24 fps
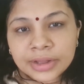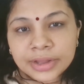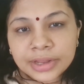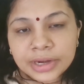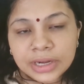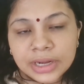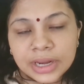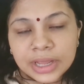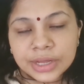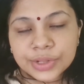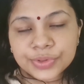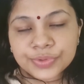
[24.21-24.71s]

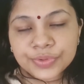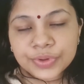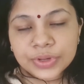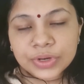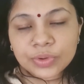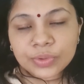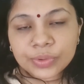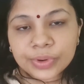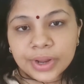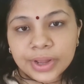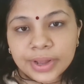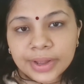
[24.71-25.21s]
रिलैक्स uh,
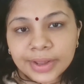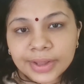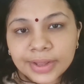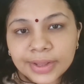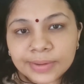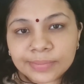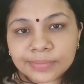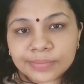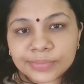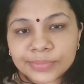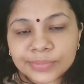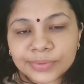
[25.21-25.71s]
फील हो रहा है
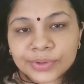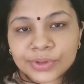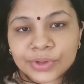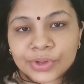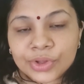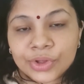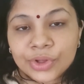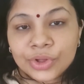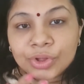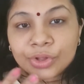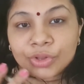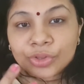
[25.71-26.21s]

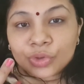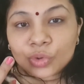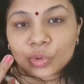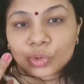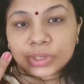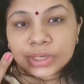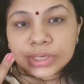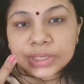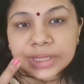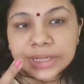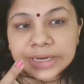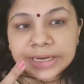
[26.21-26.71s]
दो
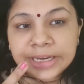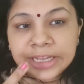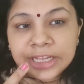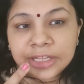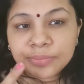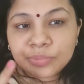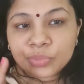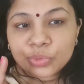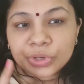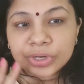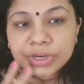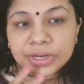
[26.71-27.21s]
दिन से नींद
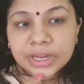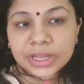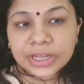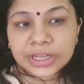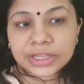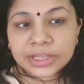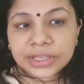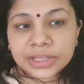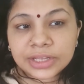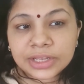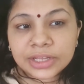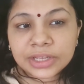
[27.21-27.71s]
पूरी
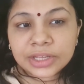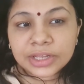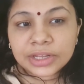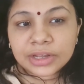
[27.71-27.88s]
नहीं थी